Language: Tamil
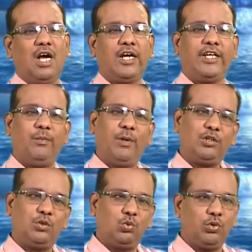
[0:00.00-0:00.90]
அங்கேயே
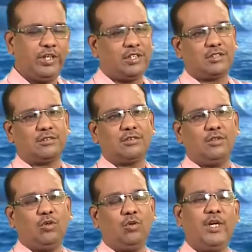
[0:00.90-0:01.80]
படுத்து தூங்கிருச்சு
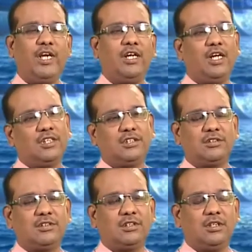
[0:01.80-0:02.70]
ரொம்ப நேரம்
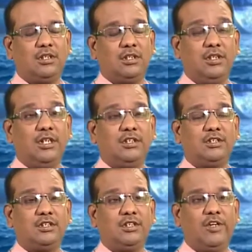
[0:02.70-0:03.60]
ஆச்சு
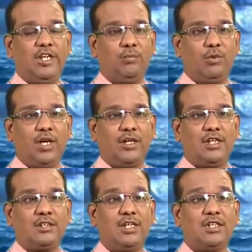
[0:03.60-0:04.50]
எழுந்திரிச்சு வெளியே போகலான்னு
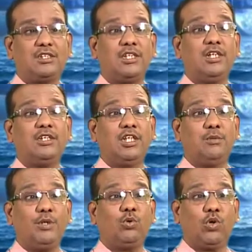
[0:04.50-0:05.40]
நேரத்தில் அந்த சிங்கம்
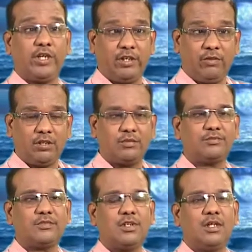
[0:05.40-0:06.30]
திரும்பி குகைக்கு வருது
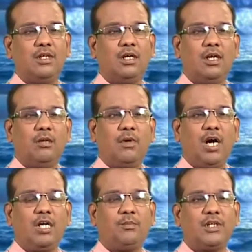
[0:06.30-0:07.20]

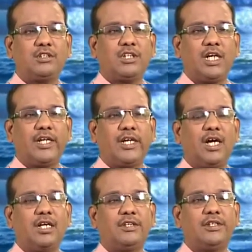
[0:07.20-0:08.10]
ஆடு பார்த்துச்சு
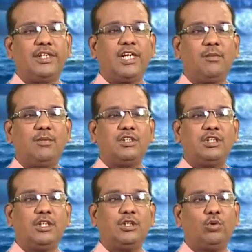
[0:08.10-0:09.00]
அடடா தெரியாமல்
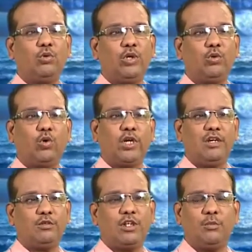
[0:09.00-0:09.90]
சிங்கத்தினுடைய
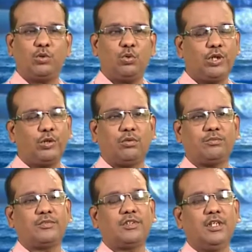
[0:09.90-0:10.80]
குகையில் வந்து நம்ம தூங்கிட்டோம்
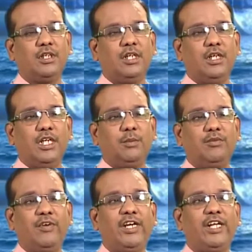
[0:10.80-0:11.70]

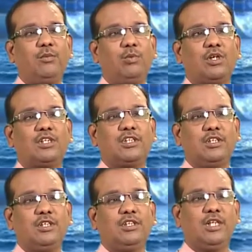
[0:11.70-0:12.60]
இப்போ வேட்டைக்கு போன
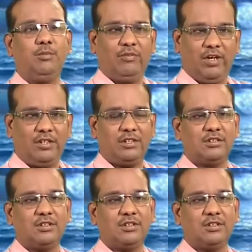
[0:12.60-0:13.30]
சிங்கம் திரும்பி வருது